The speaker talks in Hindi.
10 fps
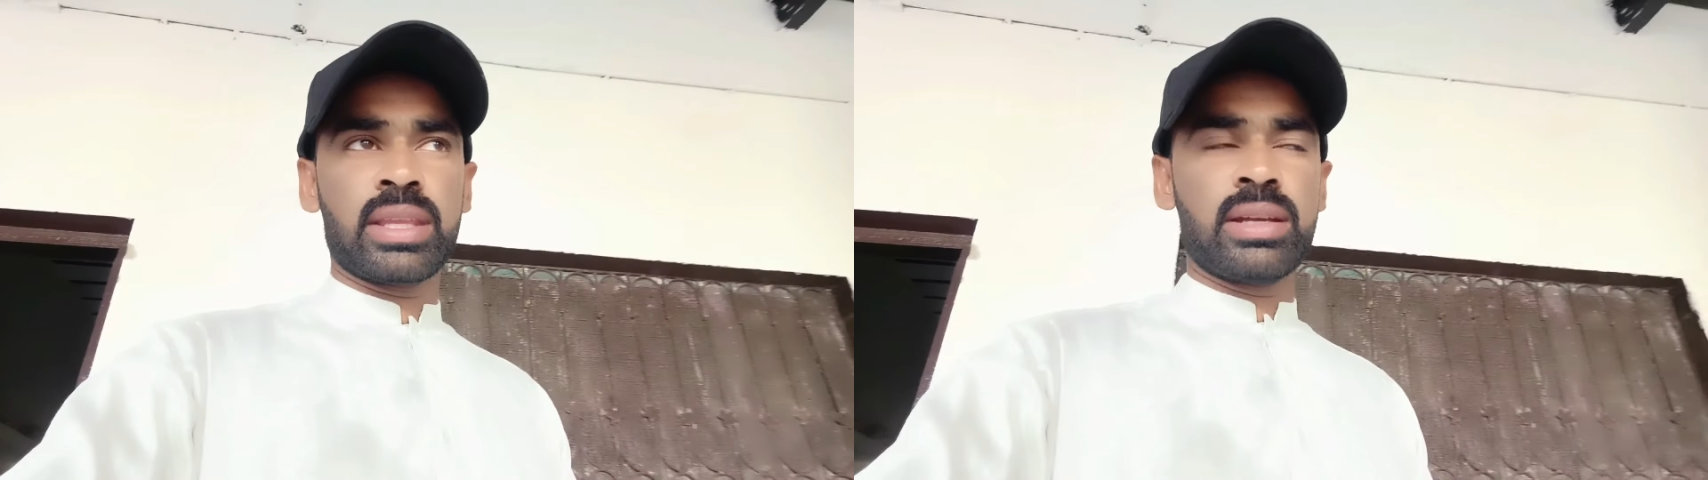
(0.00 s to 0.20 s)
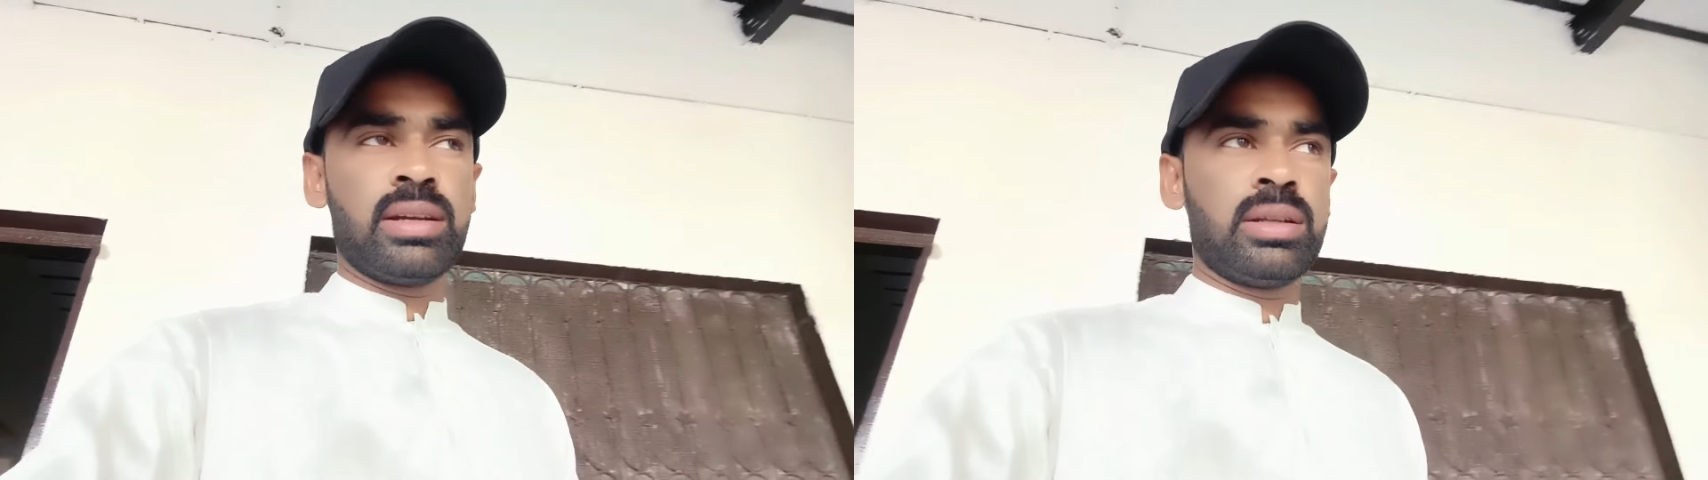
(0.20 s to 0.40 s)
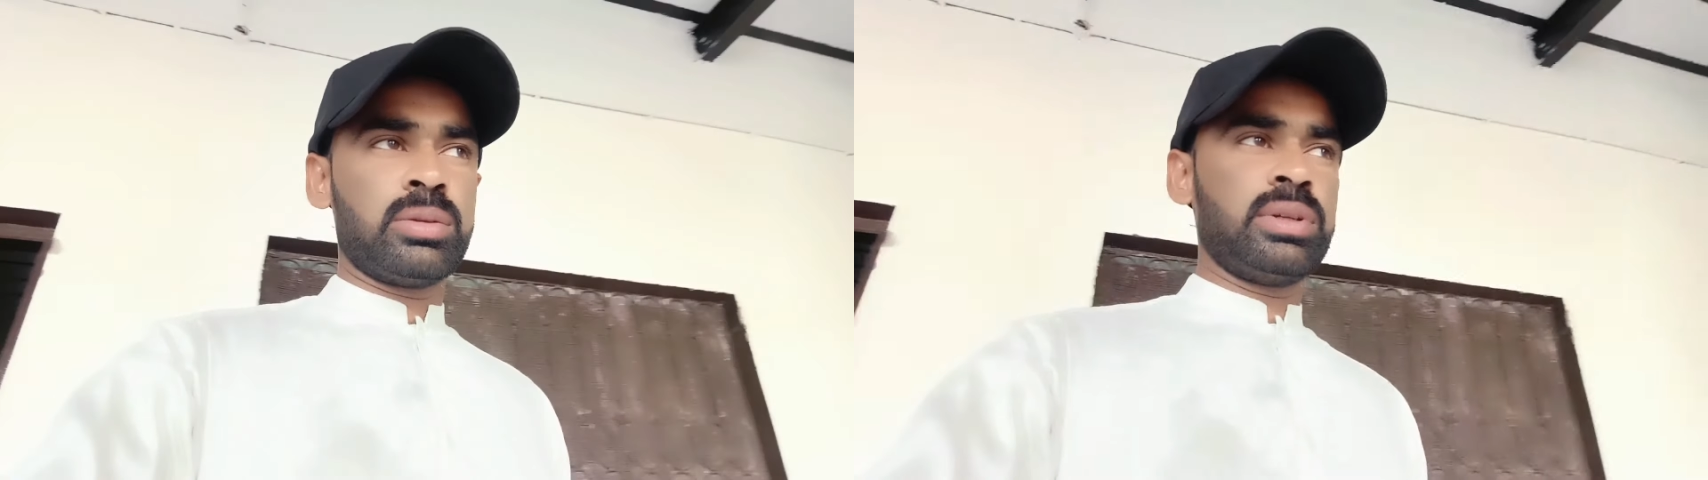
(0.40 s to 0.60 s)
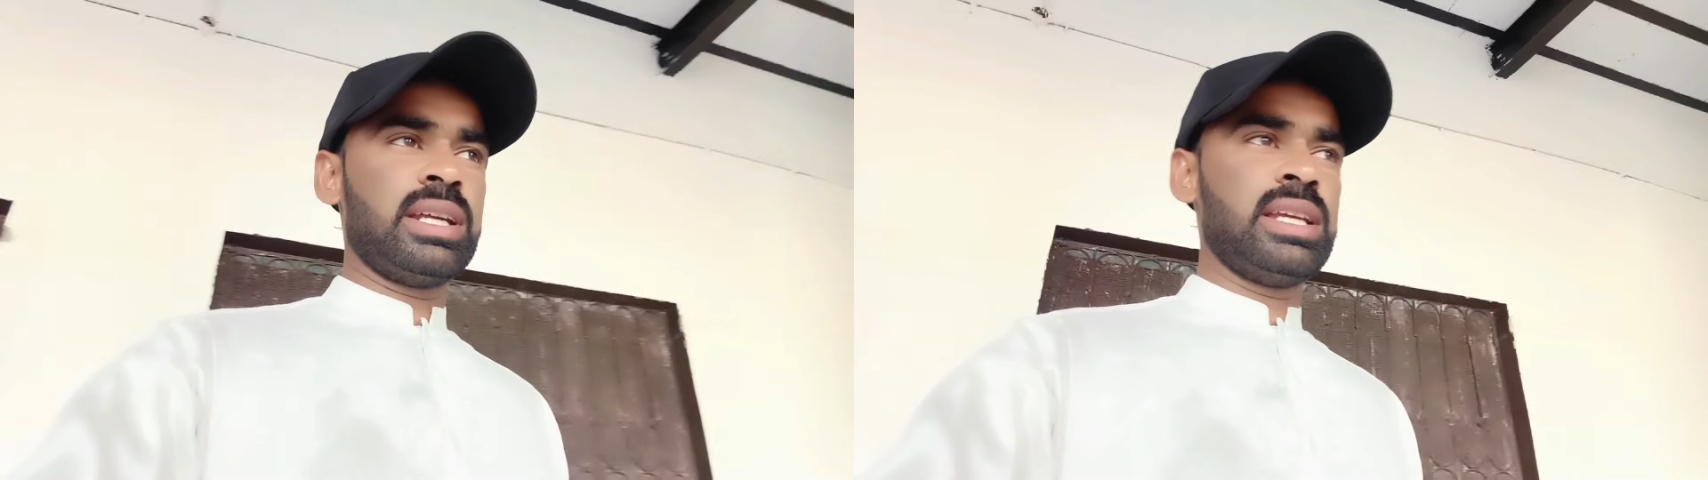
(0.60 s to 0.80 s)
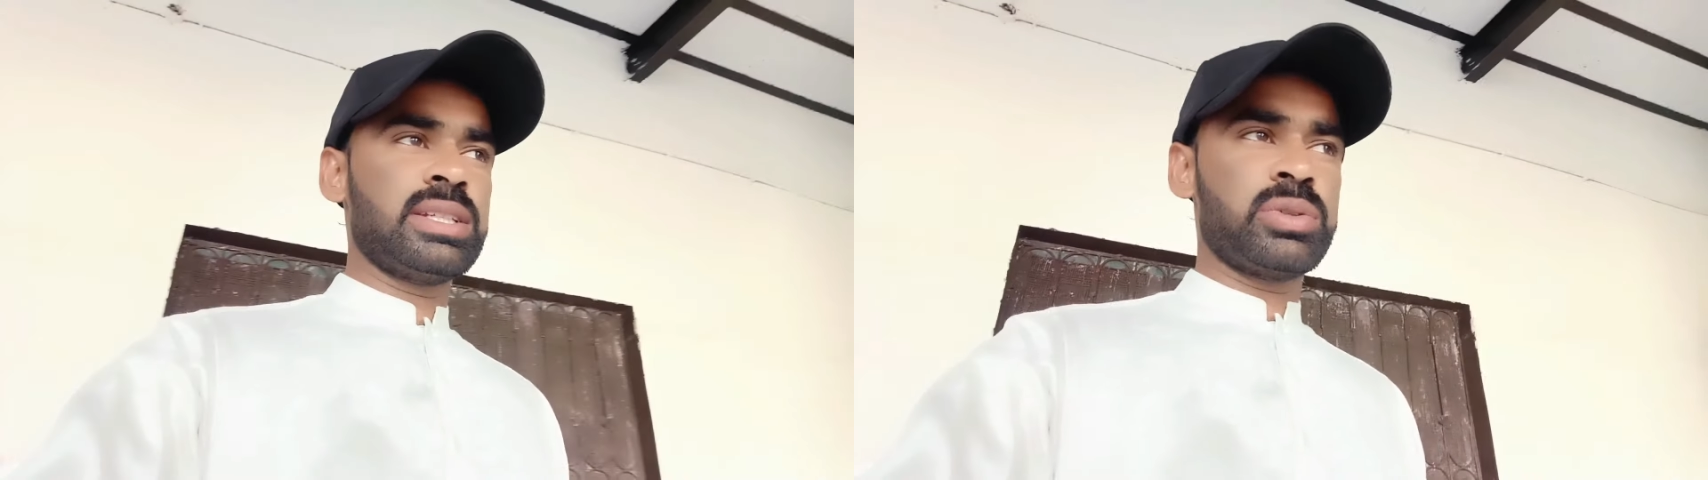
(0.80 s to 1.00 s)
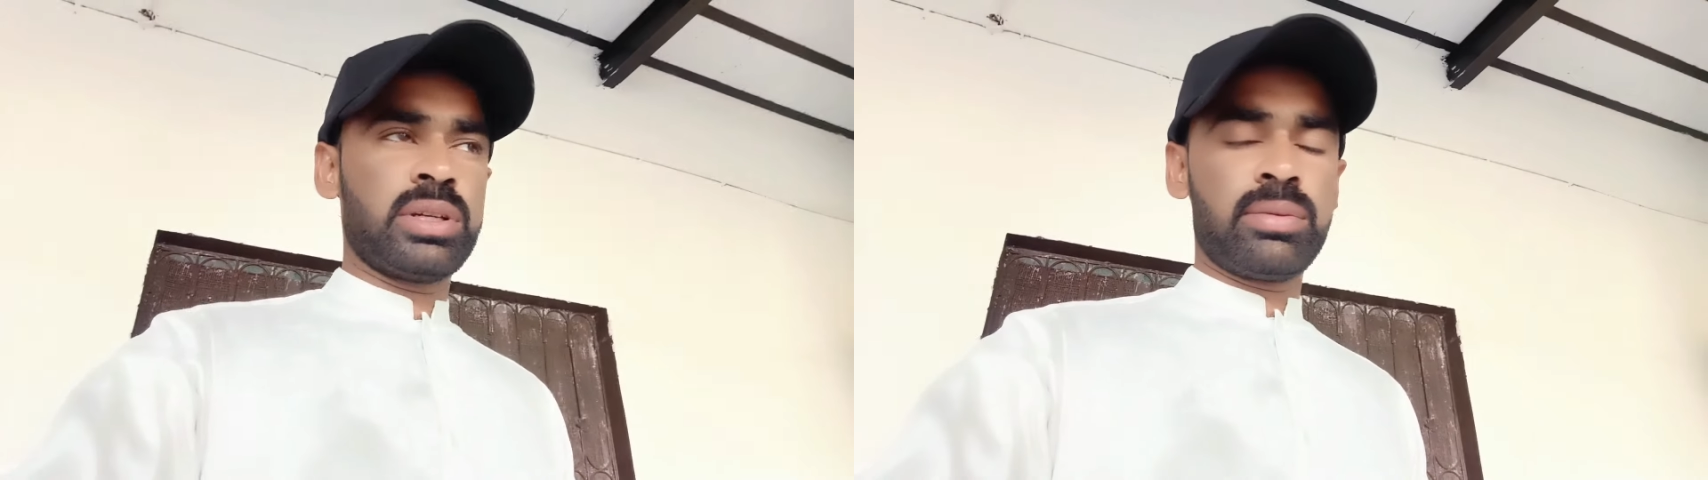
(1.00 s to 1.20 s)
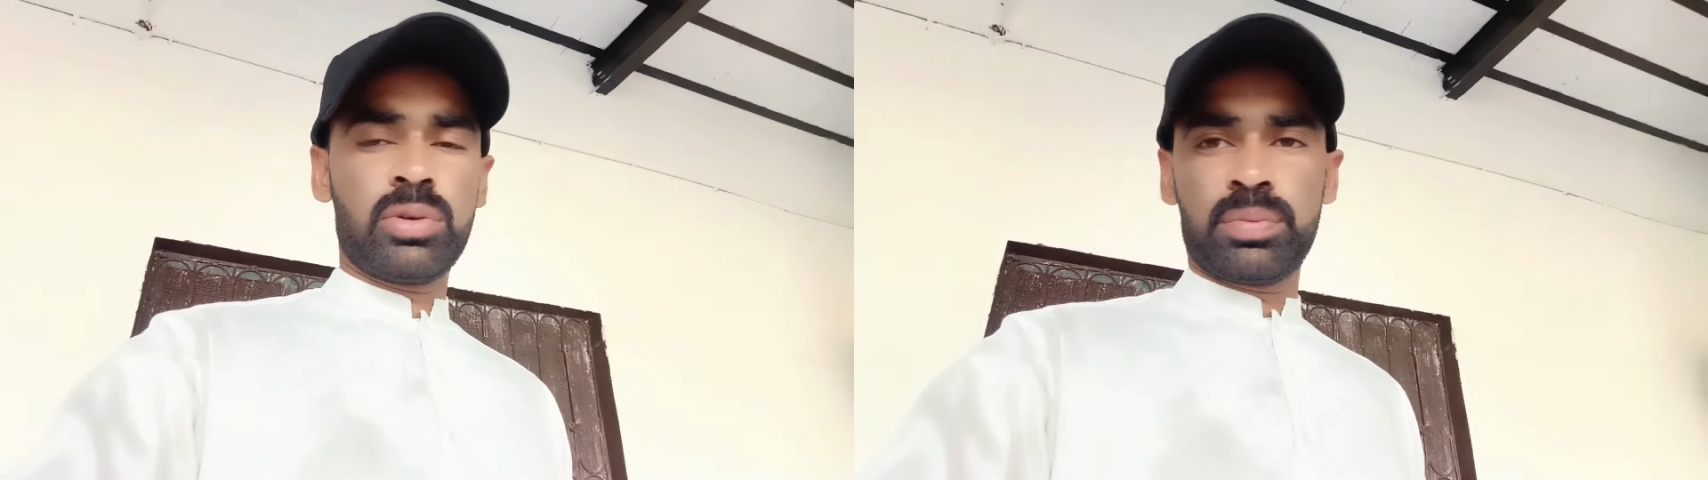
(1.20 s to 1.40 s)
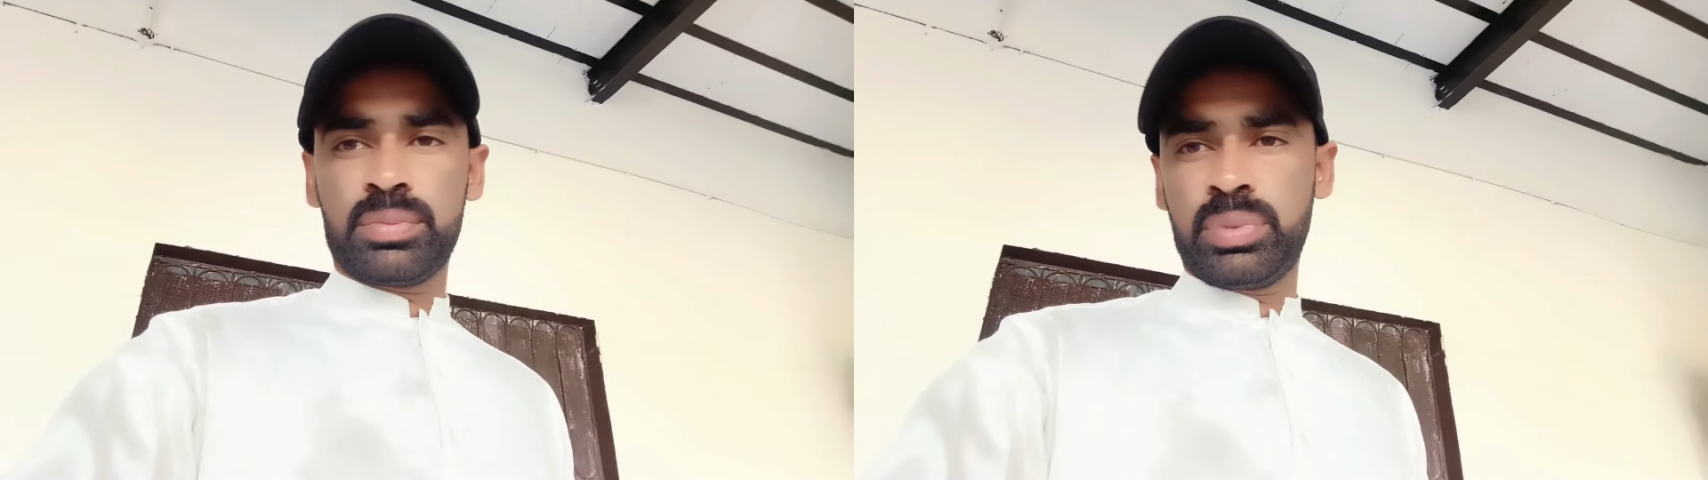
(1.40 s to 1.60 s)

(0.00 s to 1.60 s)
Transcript: तो डेली जो है ना वो फिर